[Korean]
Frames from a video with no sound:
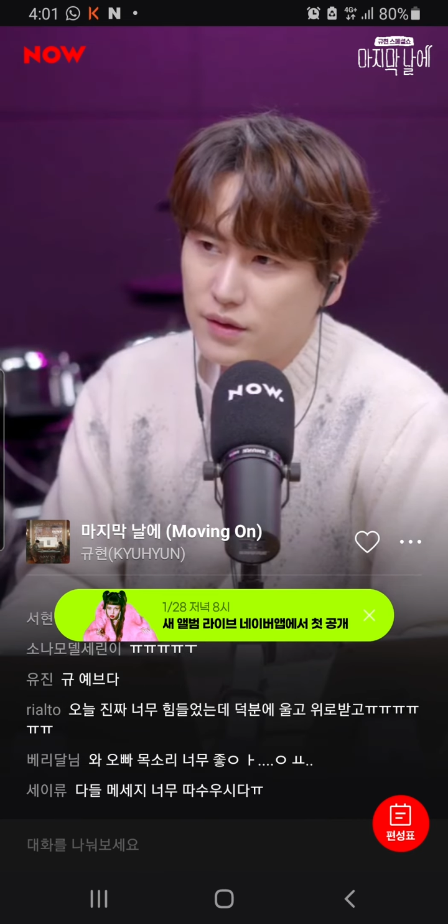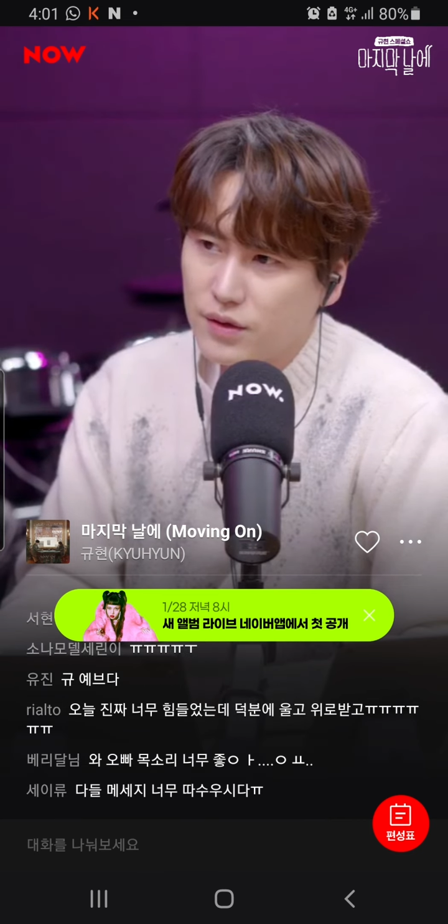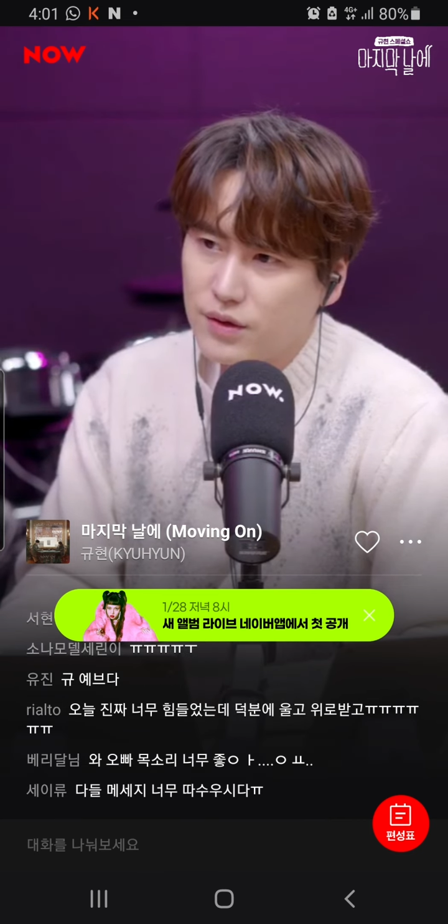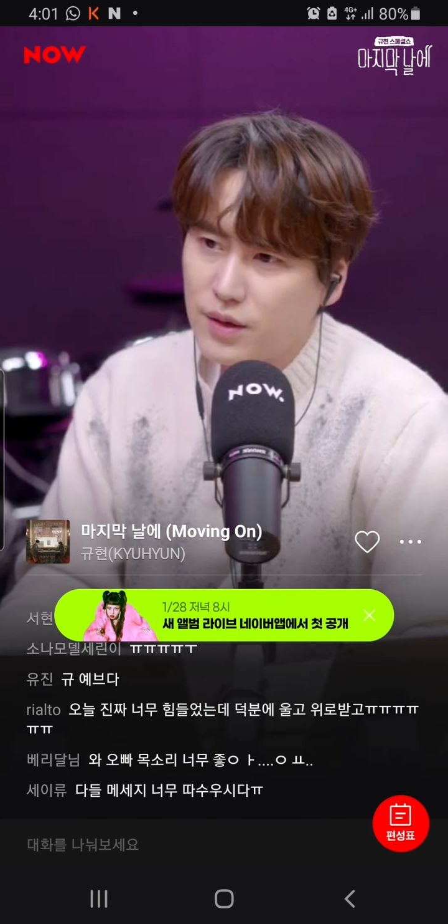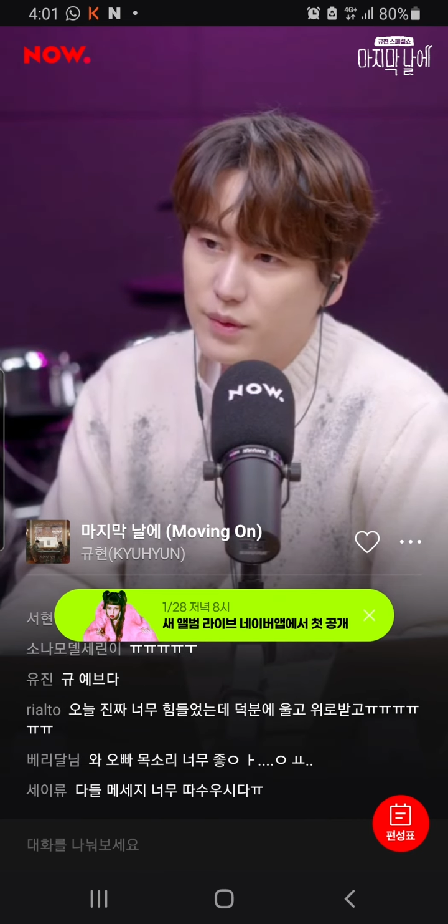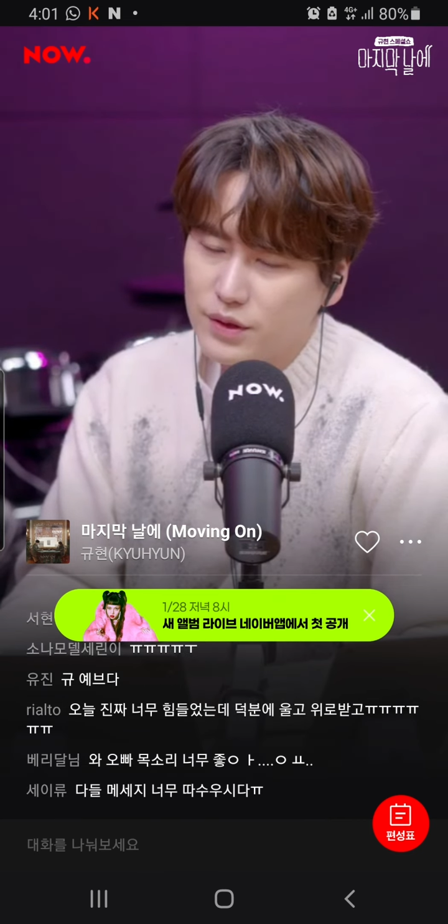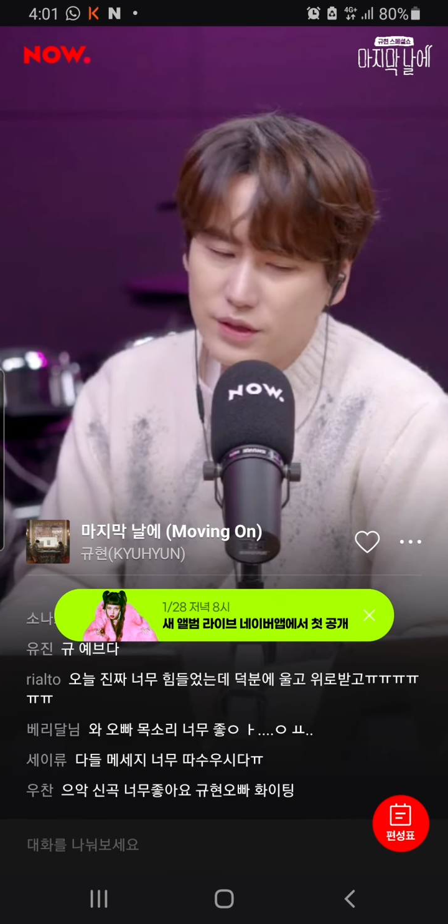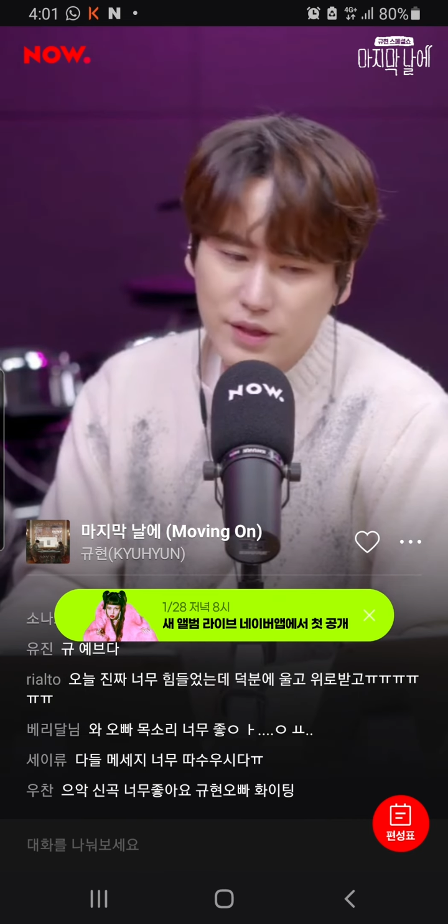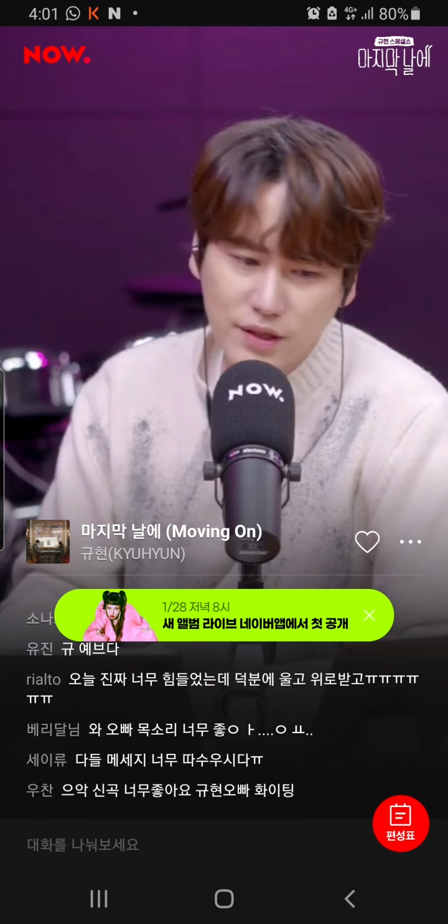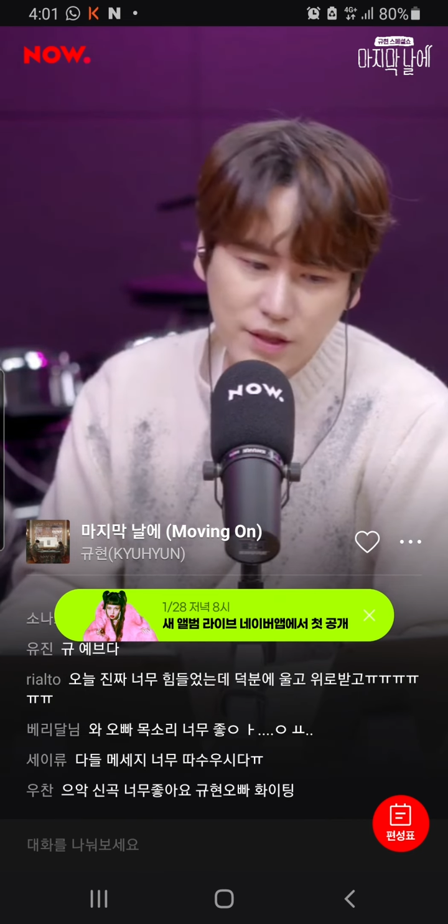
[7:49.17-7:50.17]
열어가면서
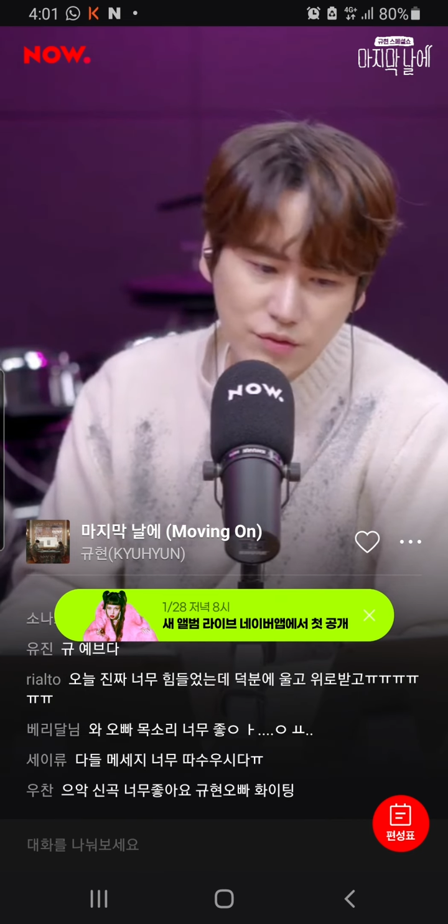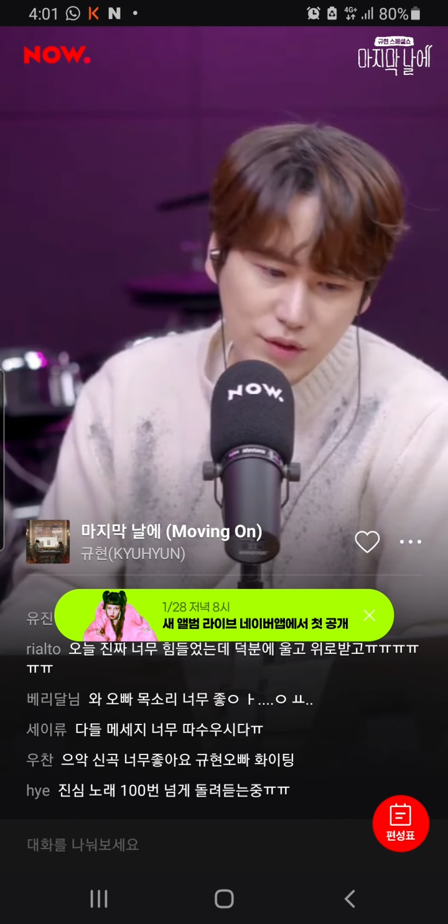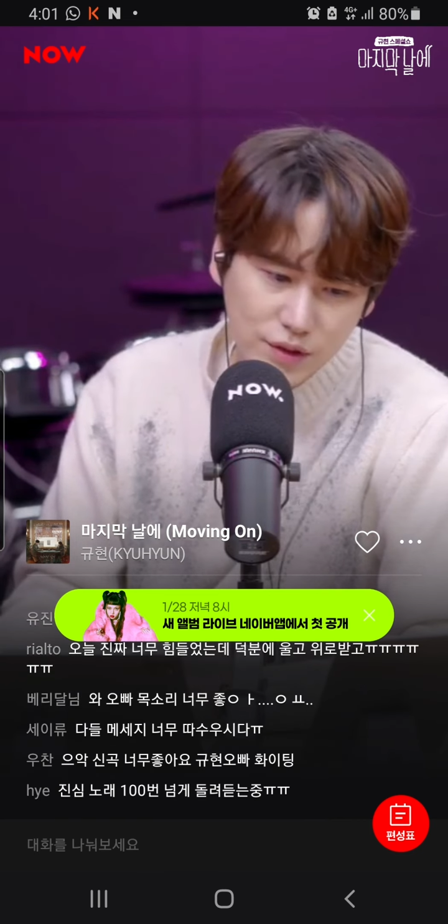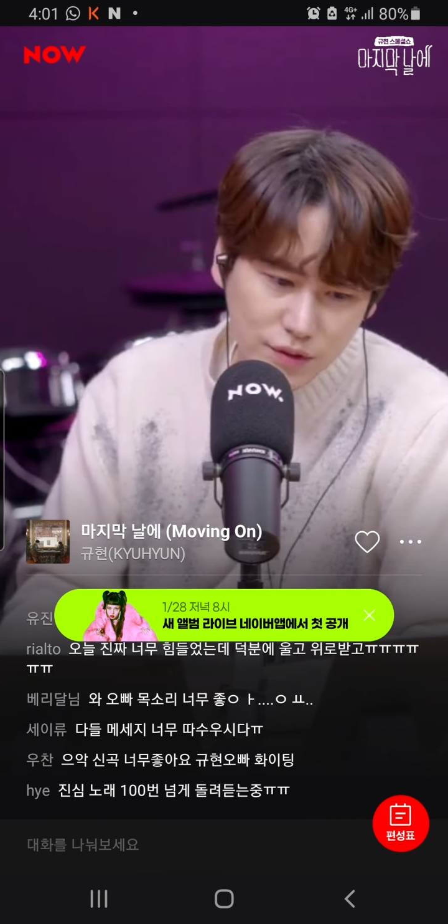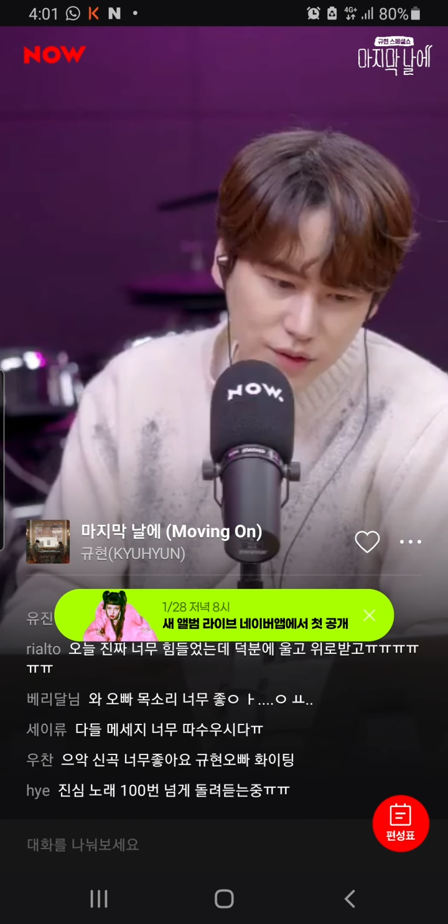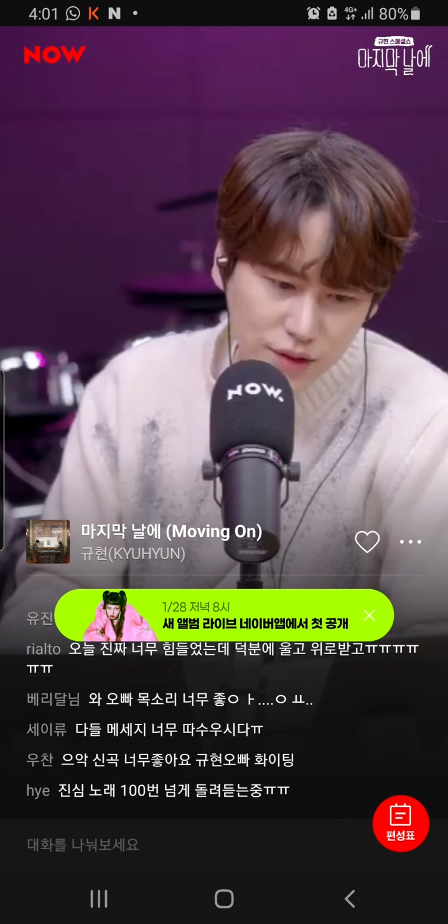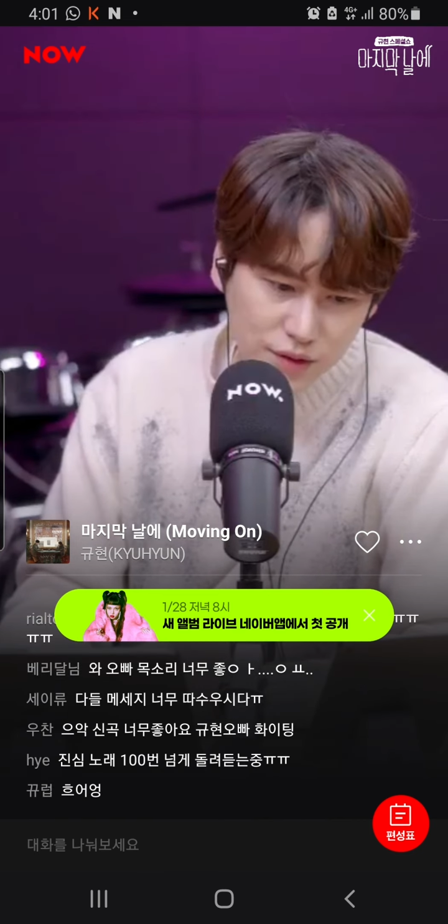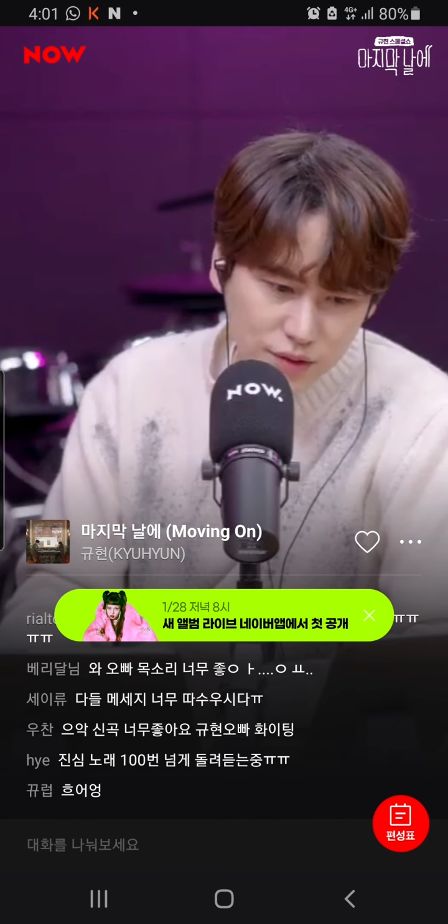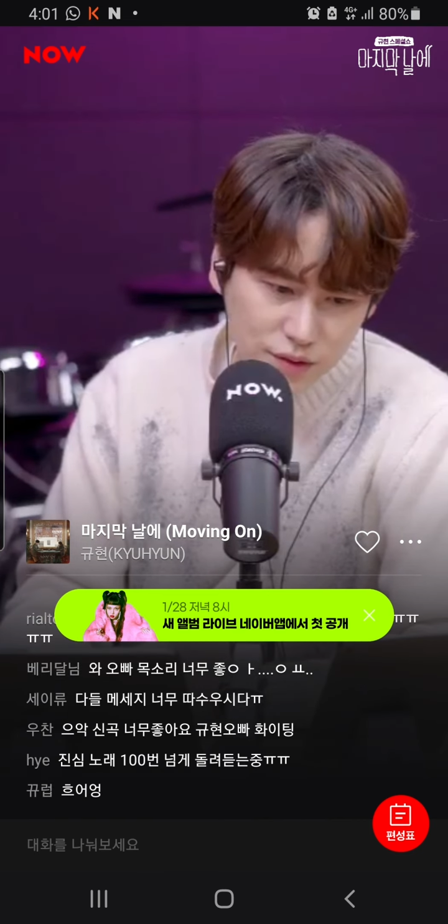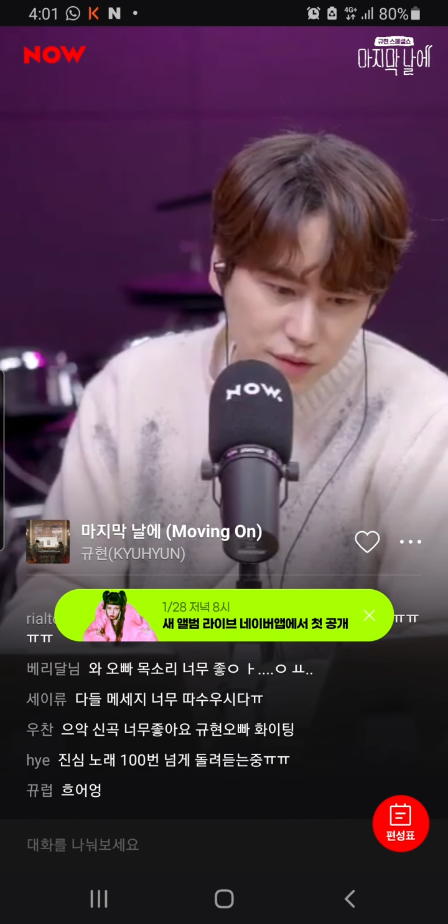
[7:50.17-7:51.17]
시작을 할 수 있는 것
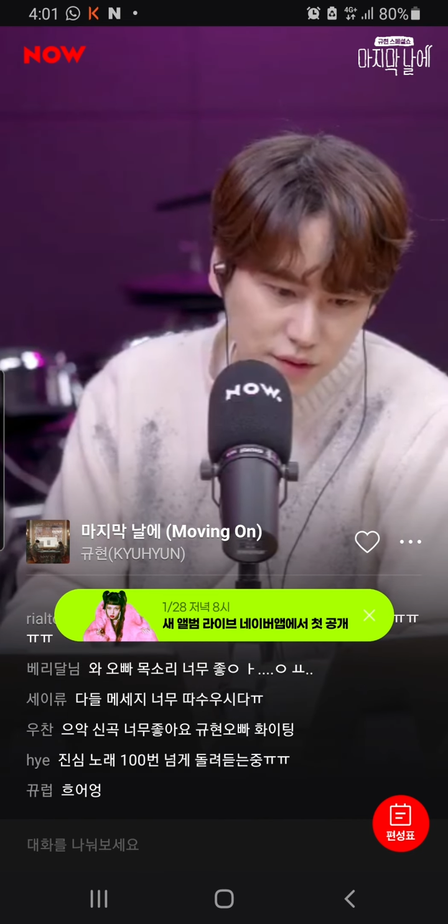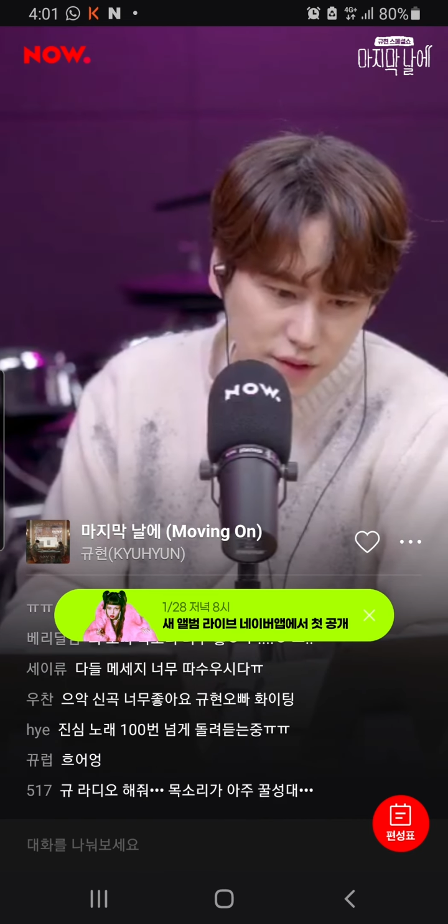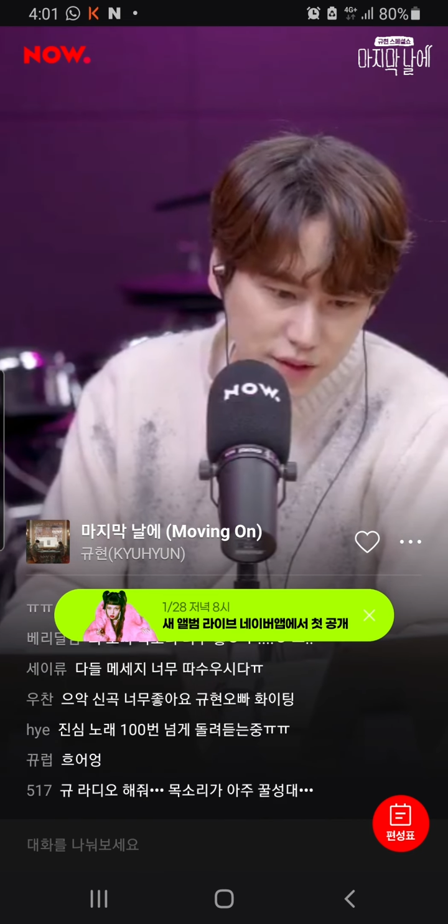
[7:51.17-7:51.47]
같아서